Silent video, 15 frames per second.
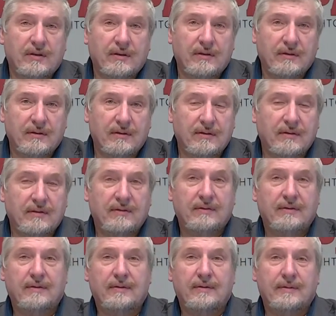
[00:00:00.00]

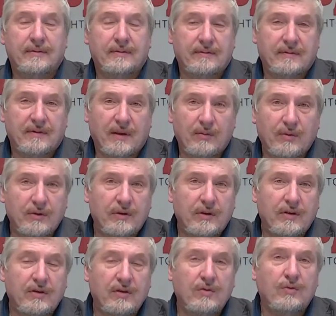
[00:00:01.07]
э,
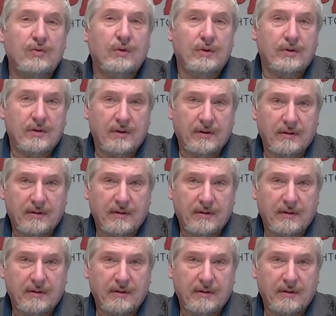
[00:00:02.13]
работает не очень.